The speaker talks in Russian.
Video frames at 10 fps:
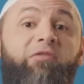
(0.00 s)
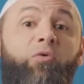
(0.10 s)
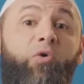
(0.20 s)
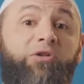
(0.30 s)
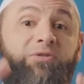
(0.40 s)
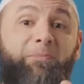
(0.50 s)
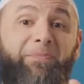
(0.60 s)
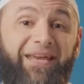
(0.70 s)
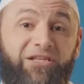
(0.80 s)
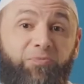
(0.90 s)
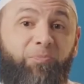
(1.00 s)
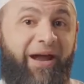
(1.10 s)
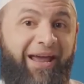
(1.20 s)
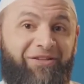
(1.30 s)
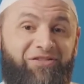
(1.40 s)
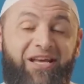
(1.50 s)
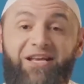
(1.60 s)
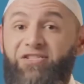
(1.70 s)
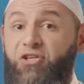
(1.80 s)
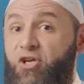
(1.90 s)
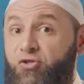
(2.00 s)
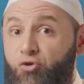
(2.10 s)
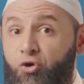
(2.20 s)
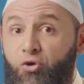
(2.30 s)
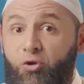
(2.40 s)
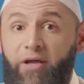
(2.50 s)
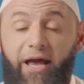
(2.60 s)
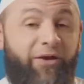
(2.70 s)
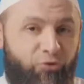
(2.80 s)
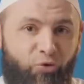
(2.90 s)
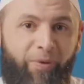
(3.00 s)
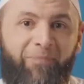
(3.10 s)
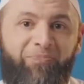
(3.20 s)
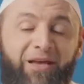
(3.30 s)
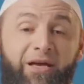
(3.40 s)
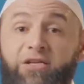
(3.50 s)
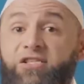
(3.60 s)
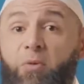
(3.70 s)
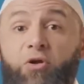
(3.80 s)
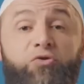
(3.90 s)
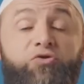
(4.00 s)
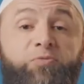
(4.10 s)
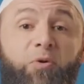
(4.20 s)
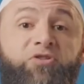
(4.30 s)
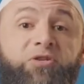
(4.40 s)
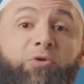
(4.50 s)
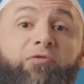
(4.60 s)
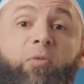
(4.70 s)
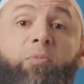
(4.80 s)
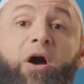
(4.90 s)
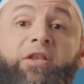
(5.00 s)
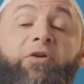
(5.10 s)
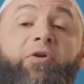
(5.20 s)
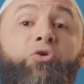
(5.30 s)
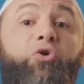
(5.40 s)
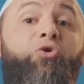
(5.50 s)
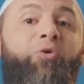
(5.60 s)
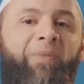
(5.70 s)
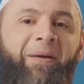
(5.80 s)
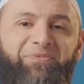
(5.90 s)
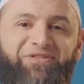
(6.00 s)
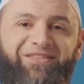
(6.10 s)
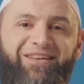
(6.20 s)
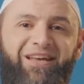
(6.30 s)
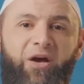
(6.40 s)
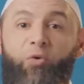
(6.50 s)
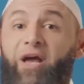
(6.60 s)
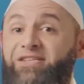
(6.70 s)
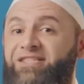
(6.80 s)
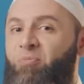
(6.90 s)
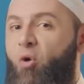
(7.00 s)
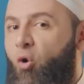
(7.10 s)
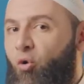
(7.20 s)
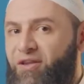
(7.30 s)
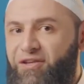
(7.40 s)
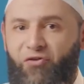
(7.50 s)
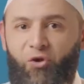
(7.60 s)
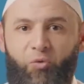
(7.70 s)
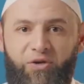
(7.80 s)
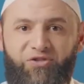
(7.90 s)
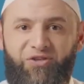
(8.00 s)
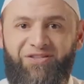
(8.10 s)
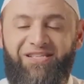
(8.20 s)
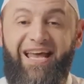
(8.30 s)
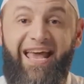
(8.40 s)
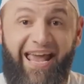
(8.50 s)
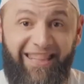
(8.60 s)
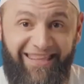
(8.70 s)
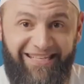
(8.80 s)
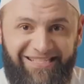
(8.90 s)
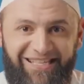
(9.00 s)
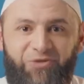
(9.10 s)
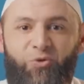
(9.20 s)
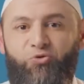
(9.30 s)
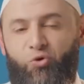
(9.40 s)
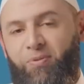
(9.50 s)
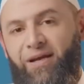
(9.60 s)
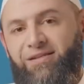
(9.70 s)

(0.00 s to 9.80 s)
Он занимался внедрением искусственного интеллекта в такие мировые компании, как Google и Uber. Он также руководил созданием Google карт. Мы задали ему сложные вопросы. Вот как это было.